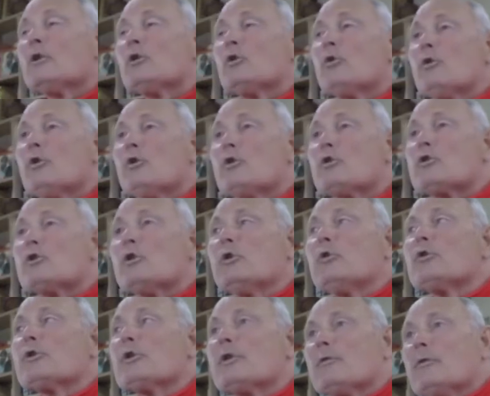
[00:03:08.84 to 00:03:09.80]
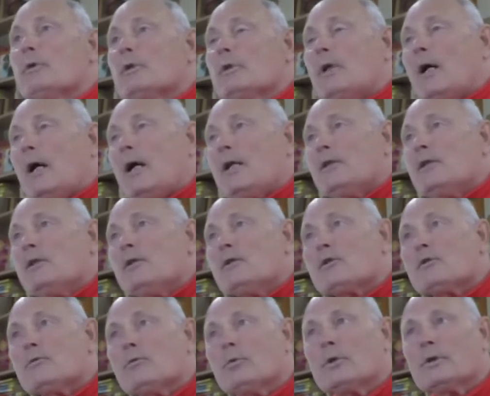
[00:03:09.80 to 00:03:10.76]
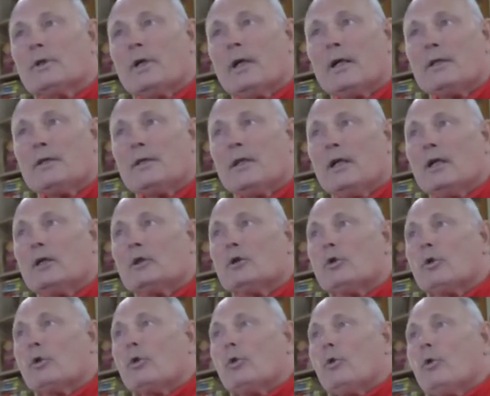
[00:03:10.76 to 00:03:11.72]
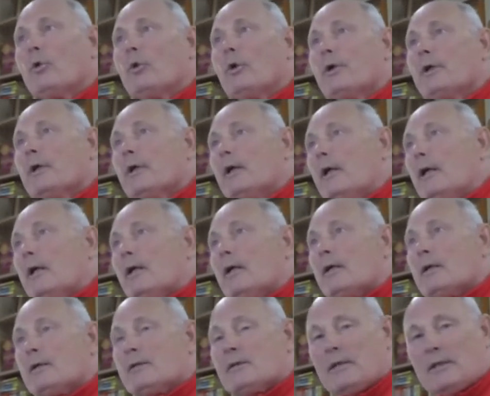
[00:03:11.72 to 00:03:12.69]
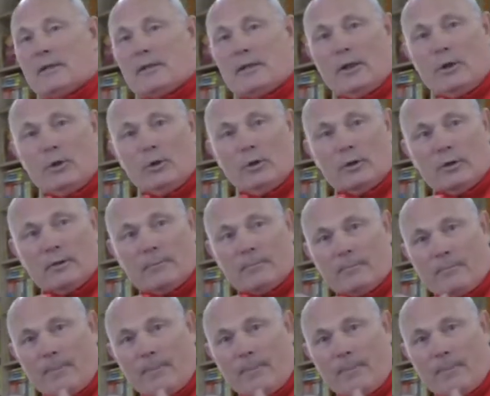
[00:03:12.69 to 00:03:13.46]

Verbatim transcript: То есть слушать, вот один звук догоняет другой, создает,